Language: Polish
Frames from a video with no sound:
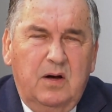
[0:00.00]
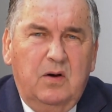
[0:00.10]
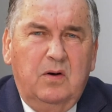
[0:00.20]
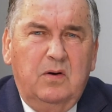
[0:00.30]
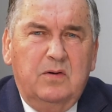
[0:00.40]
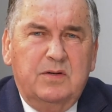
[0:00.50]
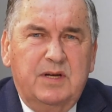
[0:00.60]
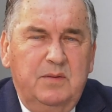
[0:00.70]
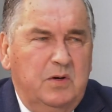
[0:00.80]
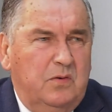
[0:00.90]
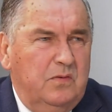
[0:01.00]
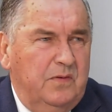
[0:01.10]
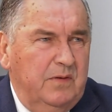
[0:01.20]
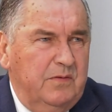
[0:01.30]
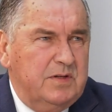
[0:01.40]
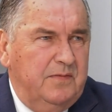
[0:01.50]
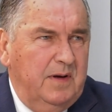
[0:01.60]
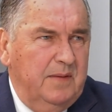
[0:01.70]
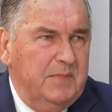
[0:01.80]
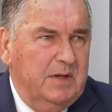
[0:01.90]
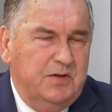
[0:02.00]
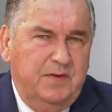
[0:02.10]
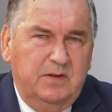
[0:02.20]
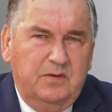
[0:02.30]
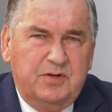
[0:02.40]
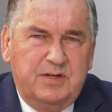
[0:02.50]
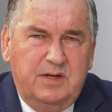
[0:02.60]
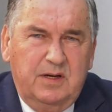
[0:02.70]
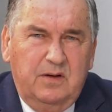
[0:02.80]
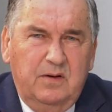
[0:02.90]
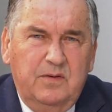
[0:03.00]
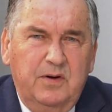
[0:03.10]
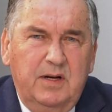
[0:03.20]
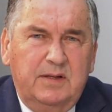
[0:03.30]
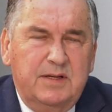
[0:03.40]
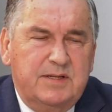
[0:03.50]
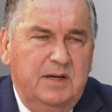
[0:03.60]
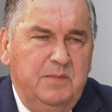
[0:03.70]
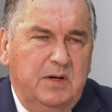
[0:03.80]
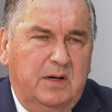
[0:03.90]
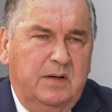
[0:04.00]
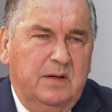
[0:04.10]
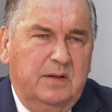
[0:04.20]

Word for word: o Sejmiku Województwa Świętokrzyskiego. O ile ten Sejmik